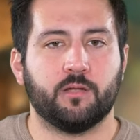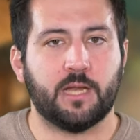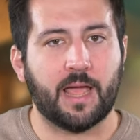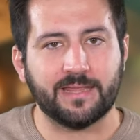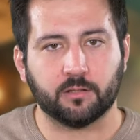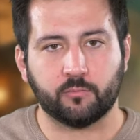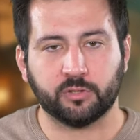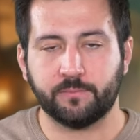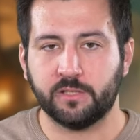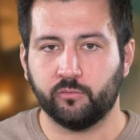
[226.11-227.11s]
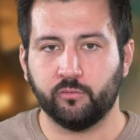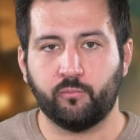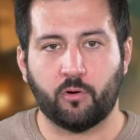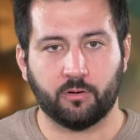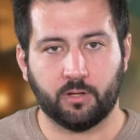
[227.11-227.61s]
Il a énormément d'aptitudes
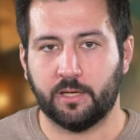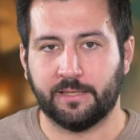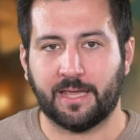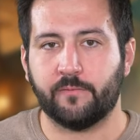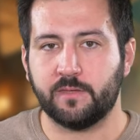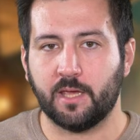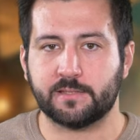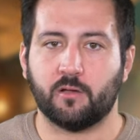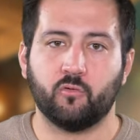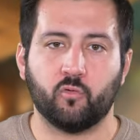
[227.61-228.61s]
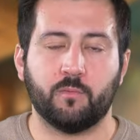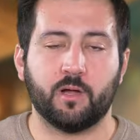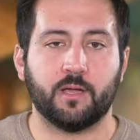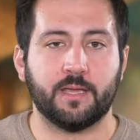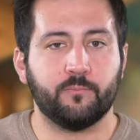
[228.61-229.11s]
pour être efficace en
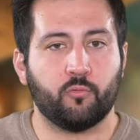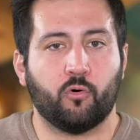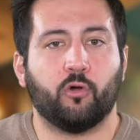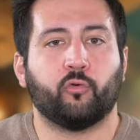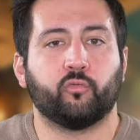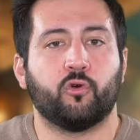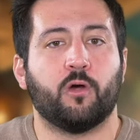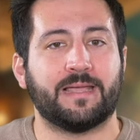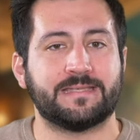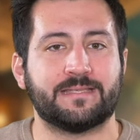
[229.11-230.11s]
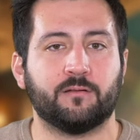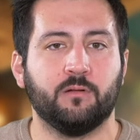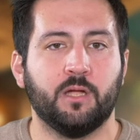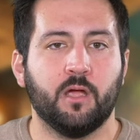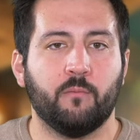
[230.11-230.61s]
combat et pour rendre son corps résistant.